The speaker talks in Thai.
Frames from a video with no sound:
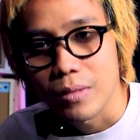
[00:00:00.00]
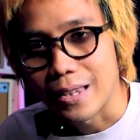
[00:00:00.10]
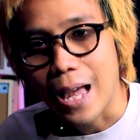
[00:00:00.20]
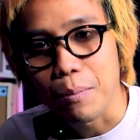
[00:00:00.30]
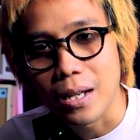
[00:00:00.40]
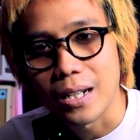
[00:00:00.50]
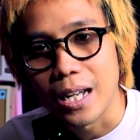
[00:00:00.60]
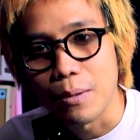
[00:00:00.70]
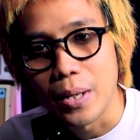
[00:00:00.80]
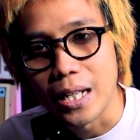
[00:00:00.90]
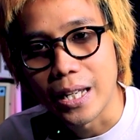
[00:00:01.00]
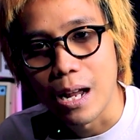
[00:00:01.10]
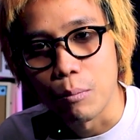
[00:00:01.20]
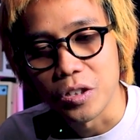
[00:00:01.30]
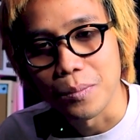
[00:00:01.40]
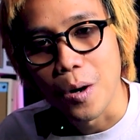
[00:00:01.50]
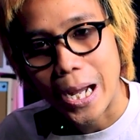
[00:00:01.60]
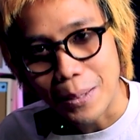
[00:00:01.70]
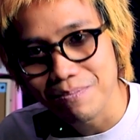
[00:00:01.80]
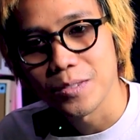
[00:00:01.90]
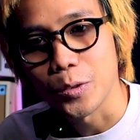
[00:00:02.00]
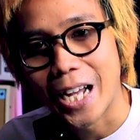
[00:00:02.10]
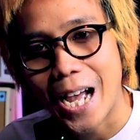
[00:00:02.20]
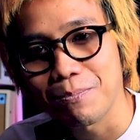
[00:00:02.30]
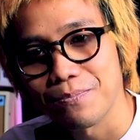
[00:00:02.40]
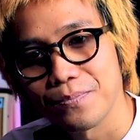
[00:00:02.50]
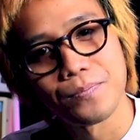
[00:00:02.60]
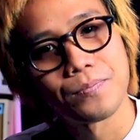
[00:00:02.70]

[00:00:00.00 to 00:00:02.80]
ติดตามกันใน BNK Music Mall ครับ สวัสดีครับ